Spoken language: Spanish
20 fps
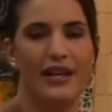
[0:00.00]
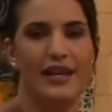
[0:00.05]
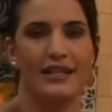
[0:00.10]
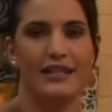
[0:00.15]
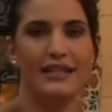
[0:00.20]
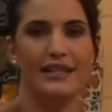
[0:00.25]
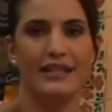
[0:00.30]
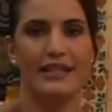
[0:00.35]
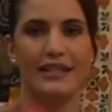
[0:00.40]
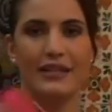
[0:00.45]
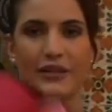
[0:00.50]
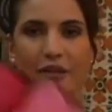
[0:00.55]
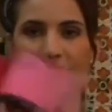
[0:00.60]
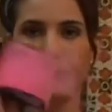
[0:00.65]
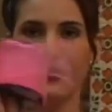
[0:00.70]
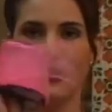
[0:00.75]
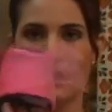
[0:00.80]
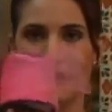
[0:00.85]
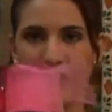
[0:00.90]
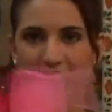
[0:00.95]
Este es
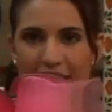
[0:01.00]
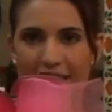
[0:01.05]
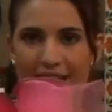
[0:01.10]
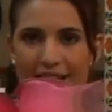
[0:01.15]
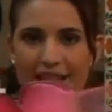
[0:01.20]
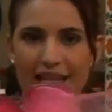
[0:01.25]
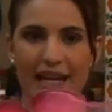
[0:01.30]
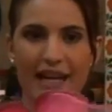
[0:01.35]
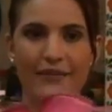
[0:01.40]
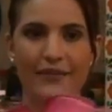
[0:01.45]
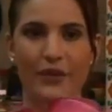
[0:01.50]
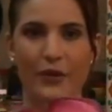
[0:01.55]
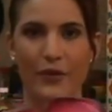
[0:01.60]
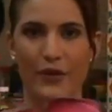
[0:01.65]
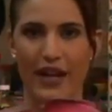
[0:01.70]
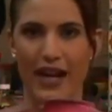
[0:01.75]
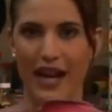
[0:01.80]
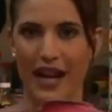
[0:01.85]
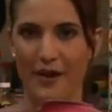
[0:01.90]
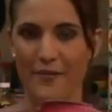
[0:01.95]
listón de organza
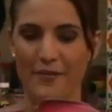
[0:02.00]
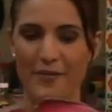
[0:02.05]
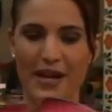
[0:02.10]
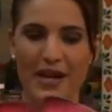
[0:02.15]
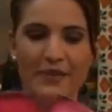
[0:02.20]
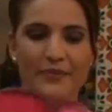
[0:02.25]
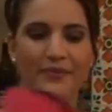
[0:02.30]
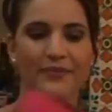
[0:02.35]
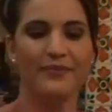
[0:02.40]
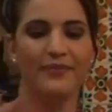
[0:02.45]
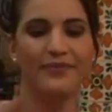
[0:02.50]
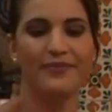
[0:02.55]
con alambre.